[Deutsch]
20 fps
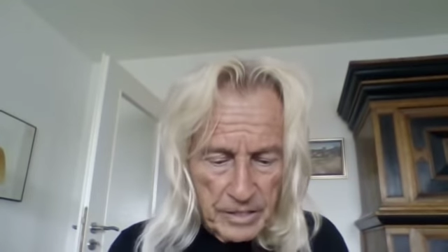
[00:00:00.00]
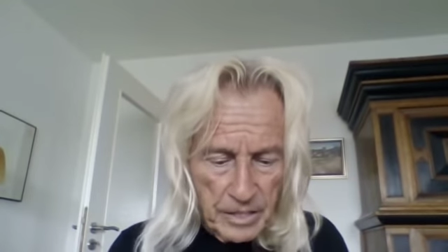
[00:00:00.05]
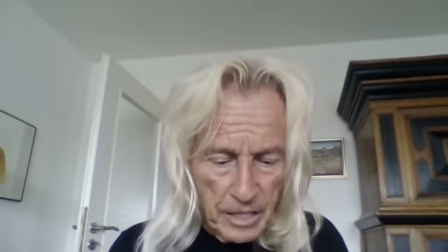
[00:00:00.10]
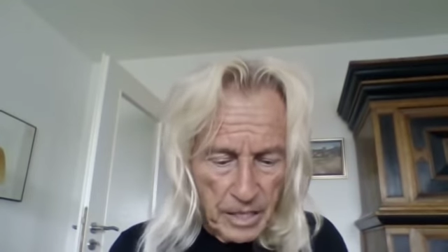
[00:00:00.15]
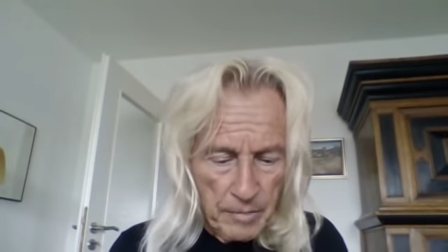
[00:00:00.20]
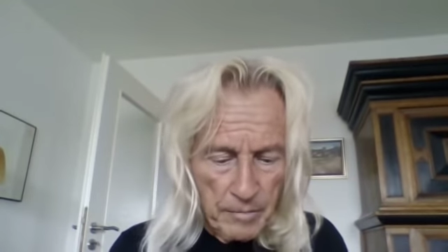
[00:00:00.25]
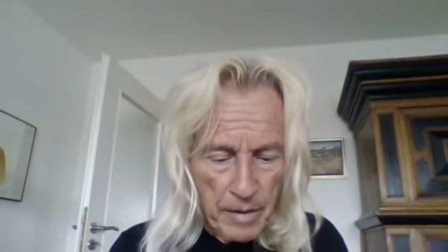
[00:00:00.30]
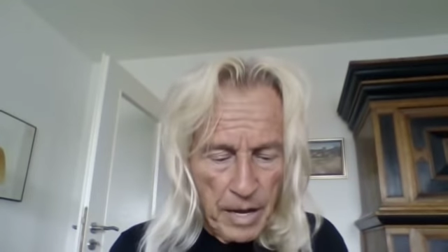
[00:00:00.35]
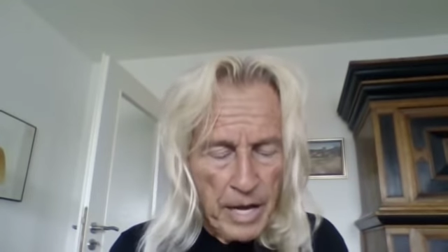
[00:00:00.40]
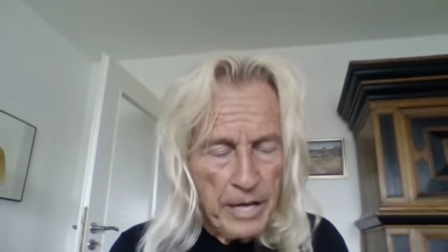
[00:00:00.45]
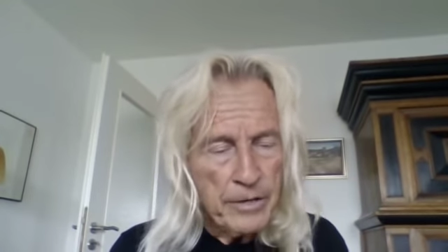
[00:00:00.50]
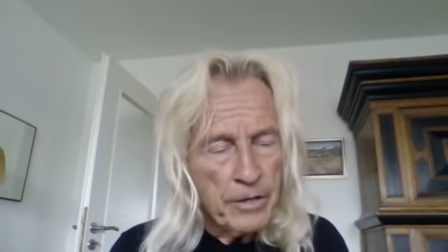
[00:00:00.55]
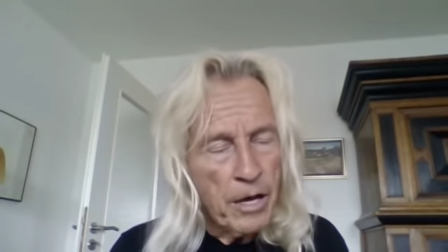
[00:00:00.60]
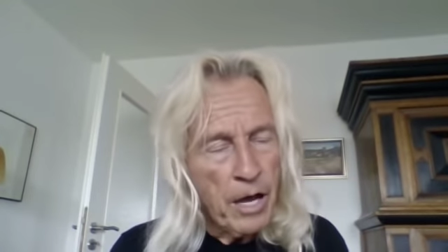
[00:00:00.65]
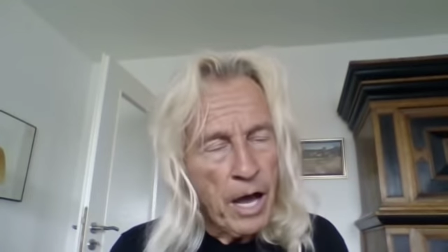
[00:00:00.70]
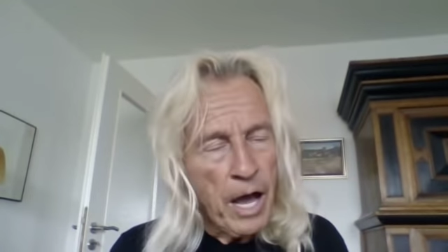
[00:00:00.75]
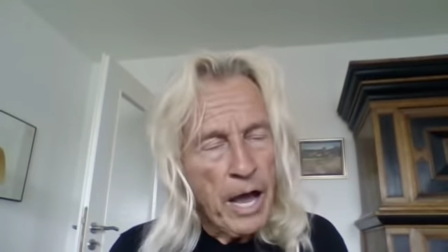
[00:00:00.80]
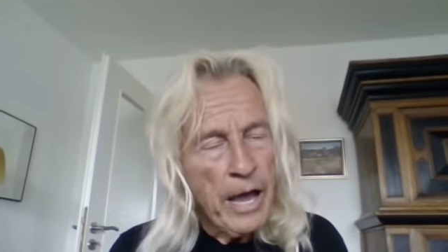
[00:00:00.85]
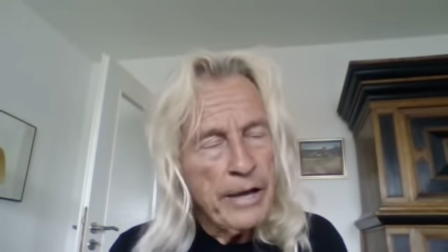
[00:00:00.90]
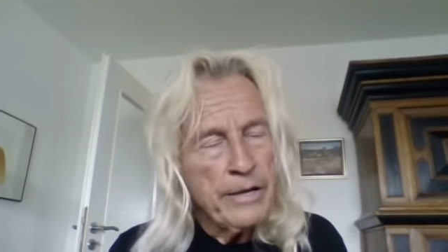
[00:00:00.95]
Dann kam
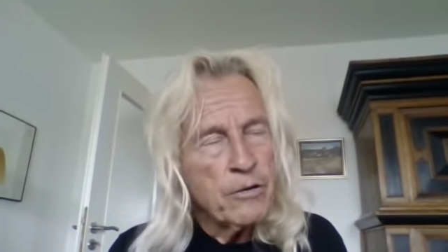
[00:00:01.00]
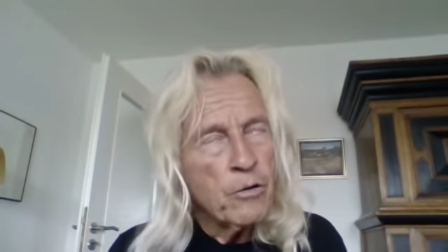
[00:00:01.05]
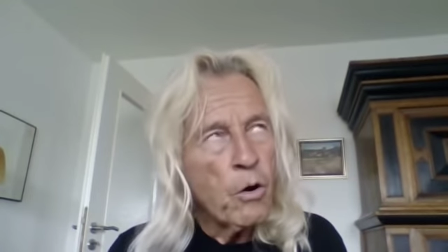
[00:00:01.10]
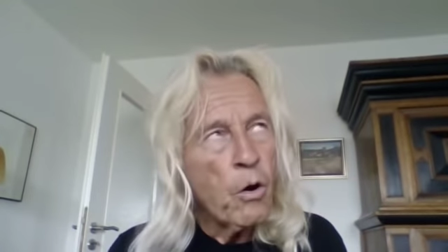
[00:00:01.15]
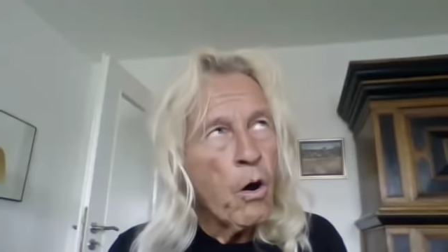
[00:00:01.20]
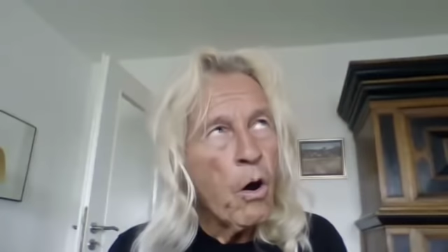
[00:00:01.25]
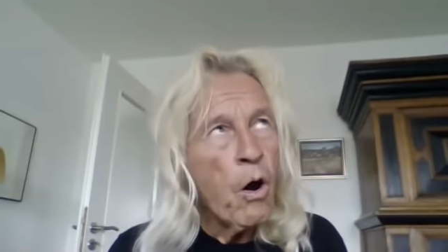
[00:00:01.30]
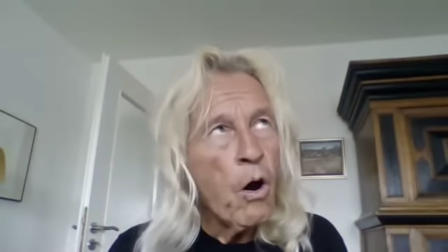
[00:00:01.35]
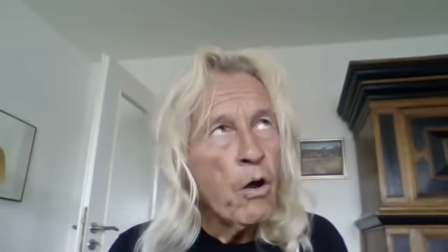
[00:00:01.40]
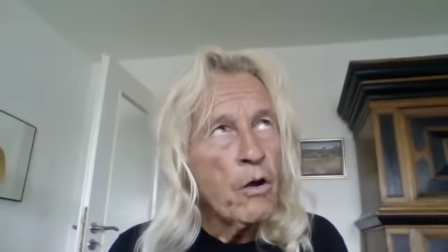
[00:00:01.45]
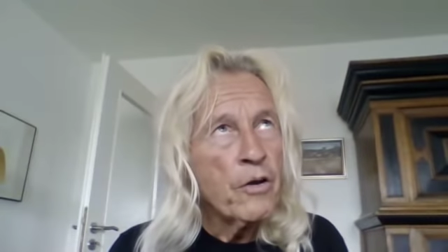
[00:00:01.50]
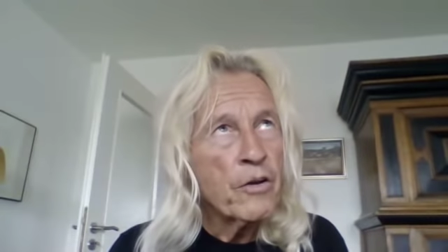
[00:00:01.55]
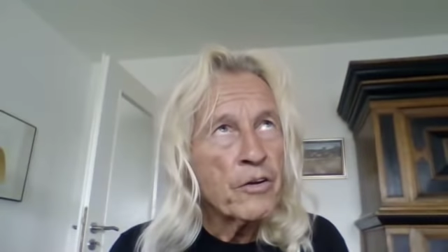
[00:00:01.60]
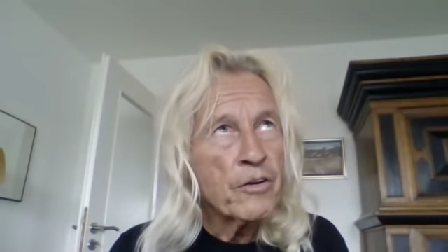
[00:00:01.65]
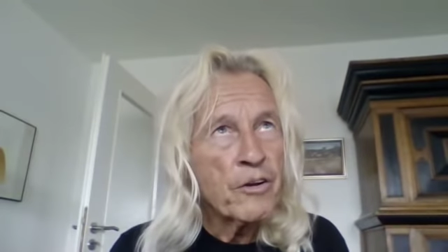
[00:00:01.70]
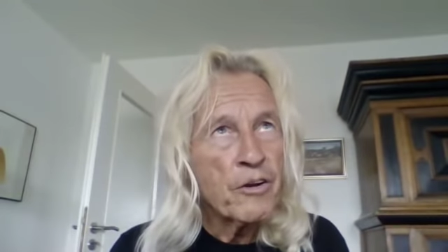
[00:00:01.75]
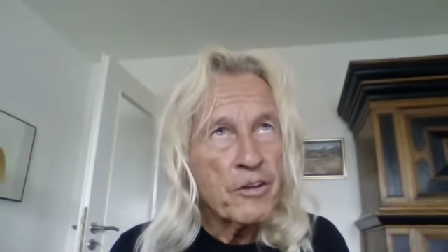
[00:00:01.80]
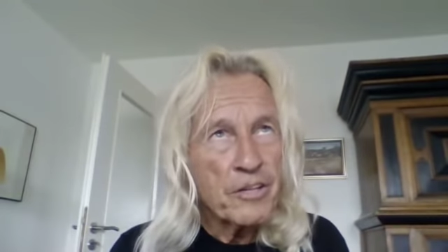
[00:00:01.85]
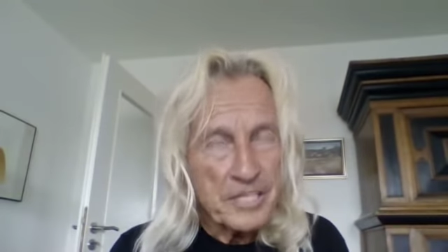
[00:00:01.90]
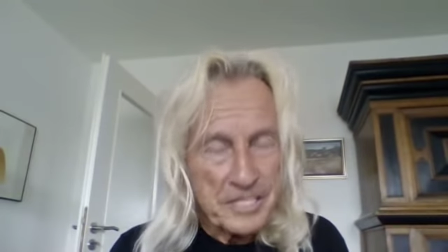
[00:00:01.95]
ein, ein
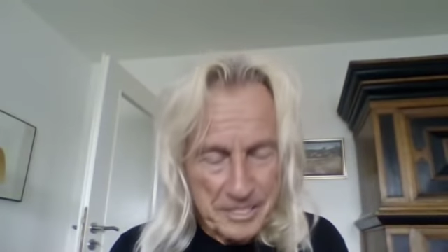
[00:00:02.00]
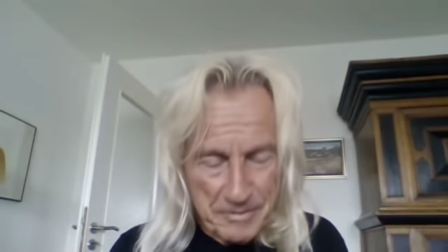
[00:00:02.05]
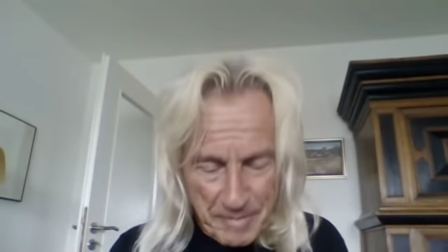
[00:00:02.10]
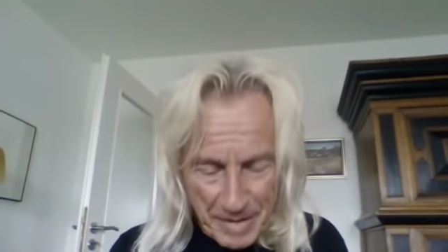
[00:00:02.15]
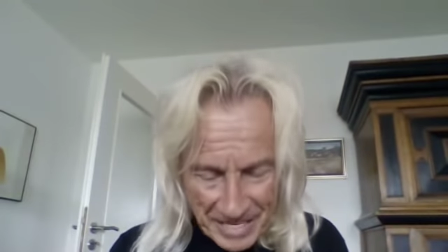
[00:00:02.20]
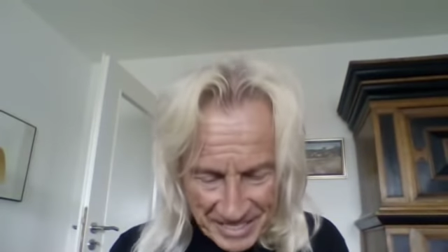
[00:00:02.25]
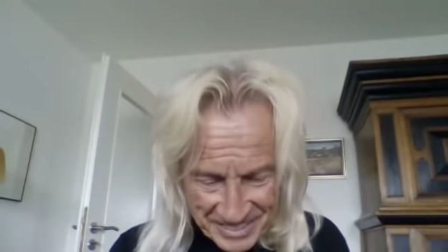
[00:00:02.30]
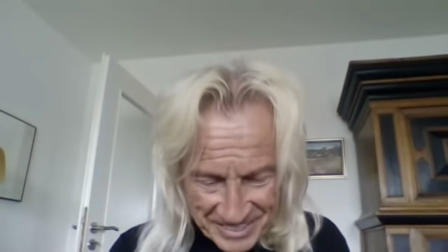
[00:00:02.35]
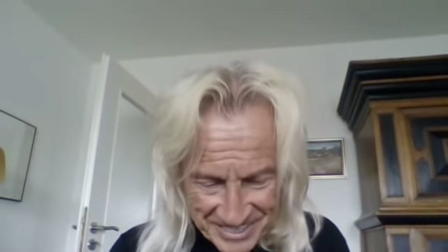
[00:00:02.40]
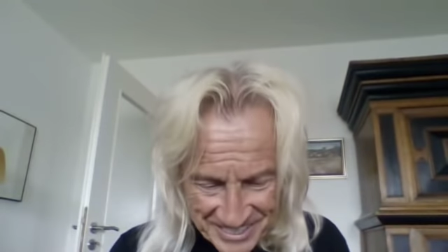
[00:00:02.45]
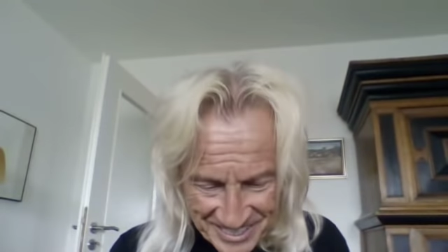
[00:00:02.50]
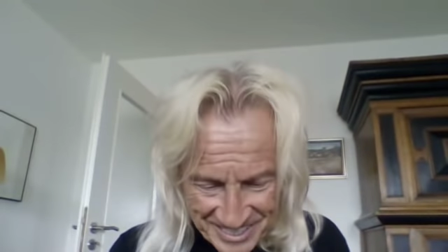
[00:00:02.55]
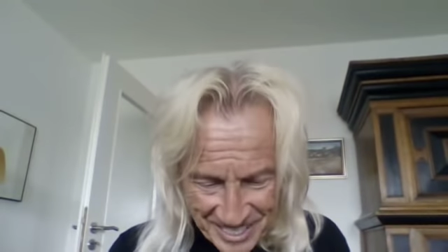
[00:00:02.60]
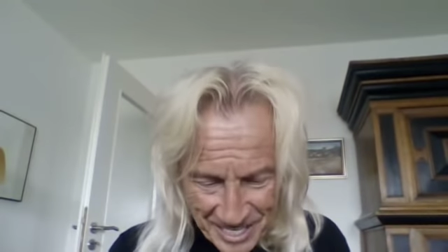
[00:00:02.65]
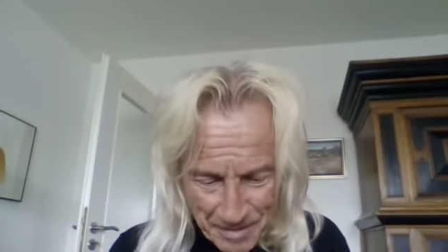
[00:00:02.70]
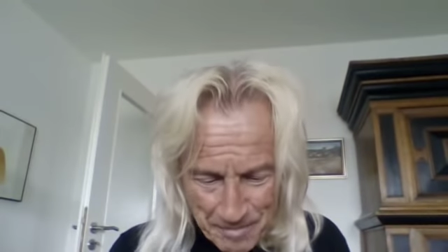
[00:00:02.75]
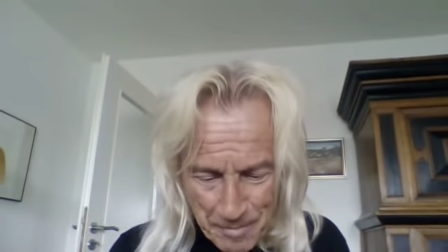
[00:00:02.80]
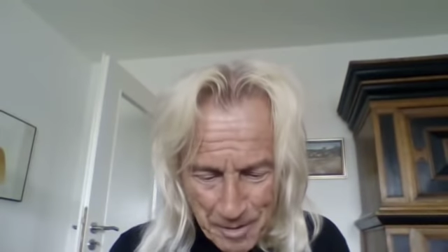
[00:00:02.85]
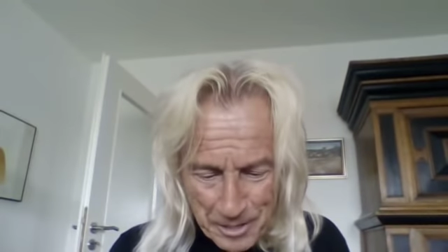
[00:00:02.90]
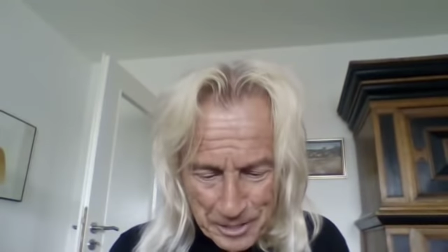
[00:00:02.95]

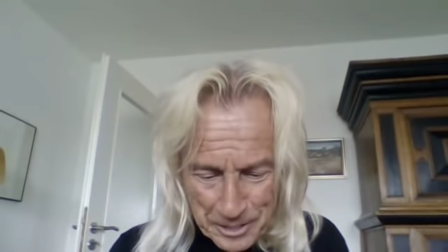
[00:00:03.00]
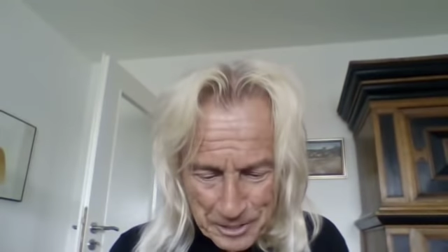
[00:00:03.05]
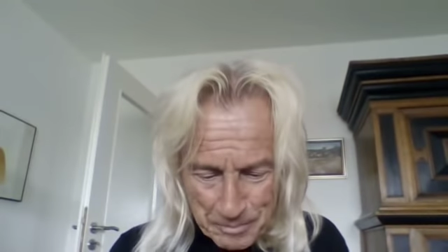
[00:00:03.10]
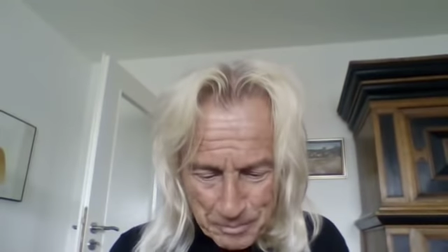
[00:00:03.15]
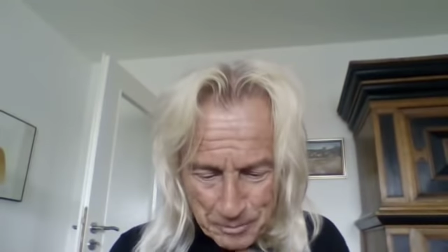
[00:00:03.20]
Unglücksmensch, der